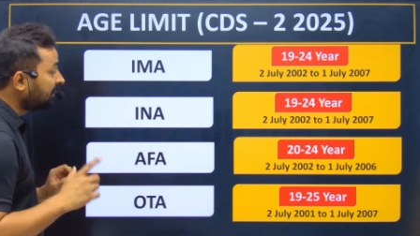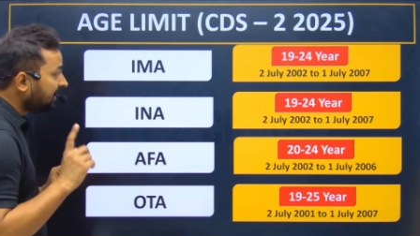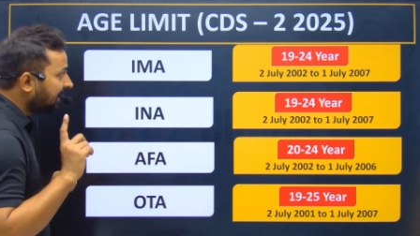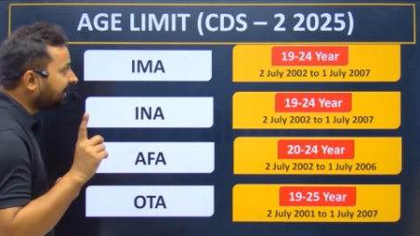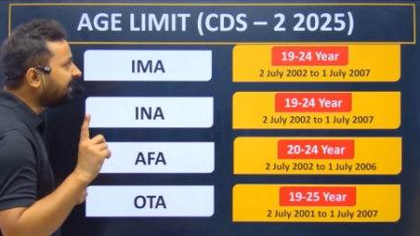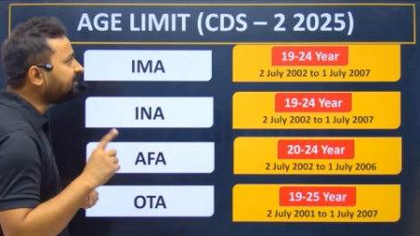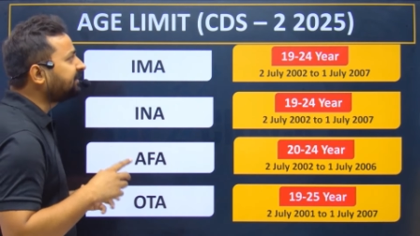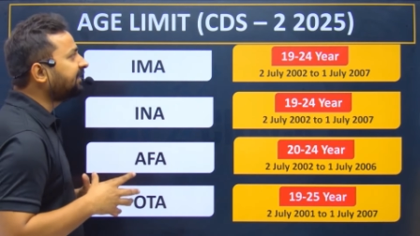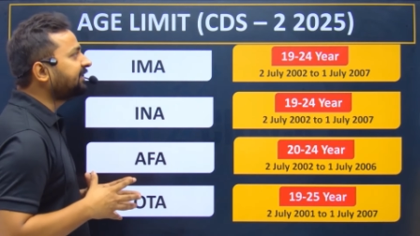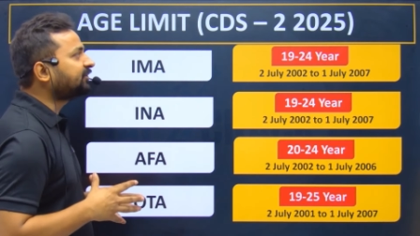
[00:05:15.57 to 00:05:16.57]
अगर आप
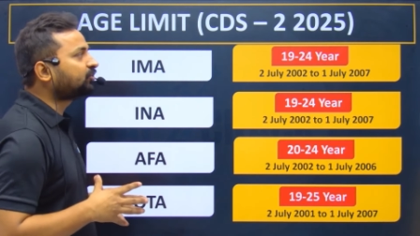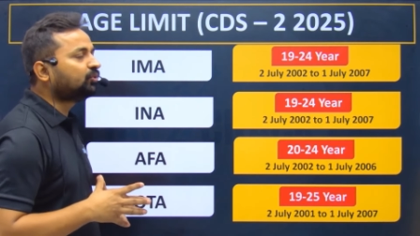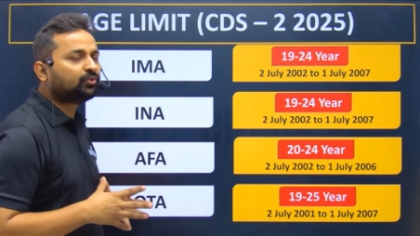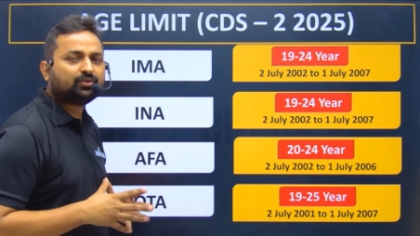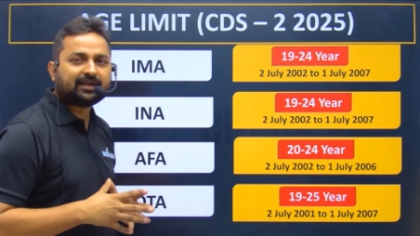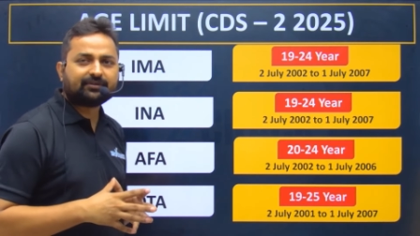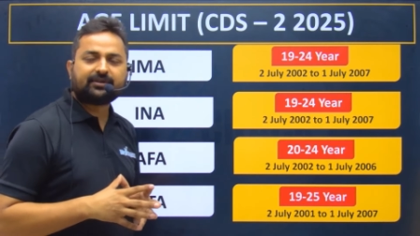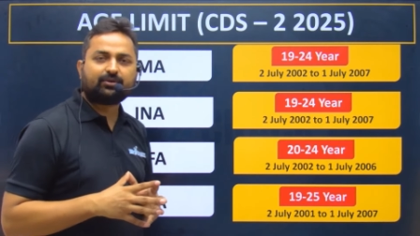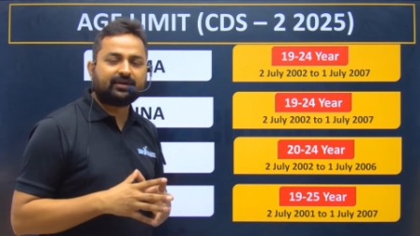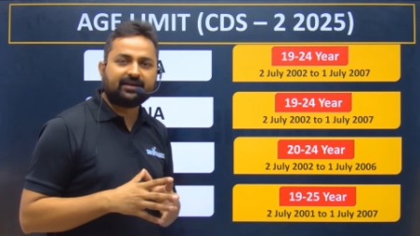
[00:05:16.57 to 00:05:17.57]
सी डी एस टू टू
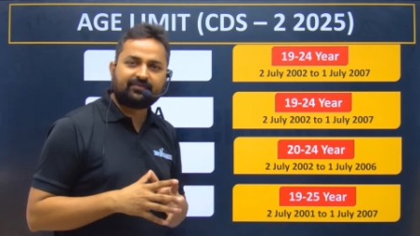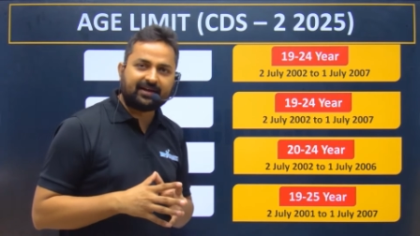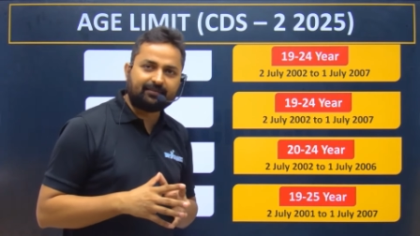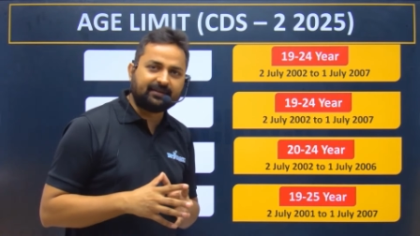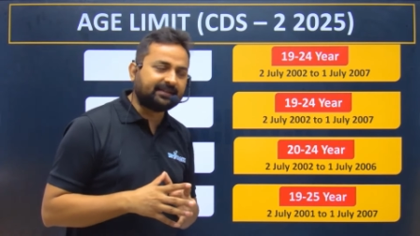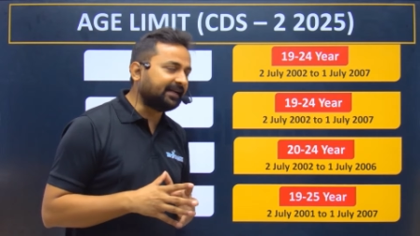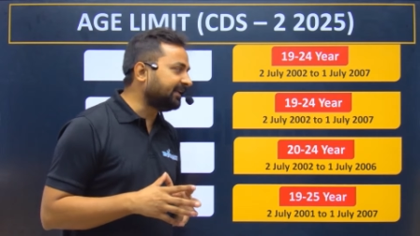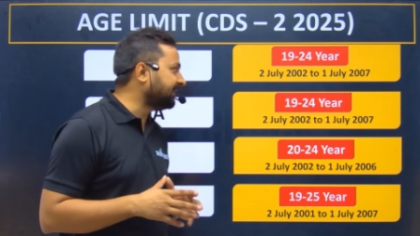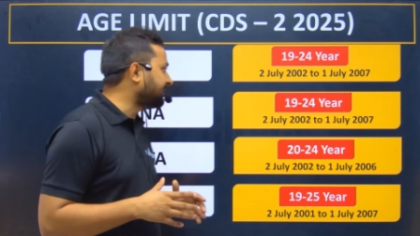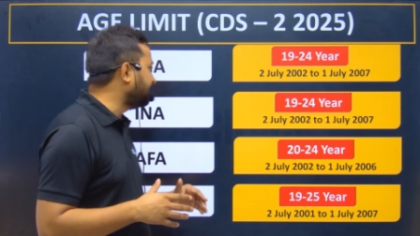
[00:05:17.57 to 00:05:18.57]
थाउजेंड ट्वेंटी फाइव की तैयारी कर रहे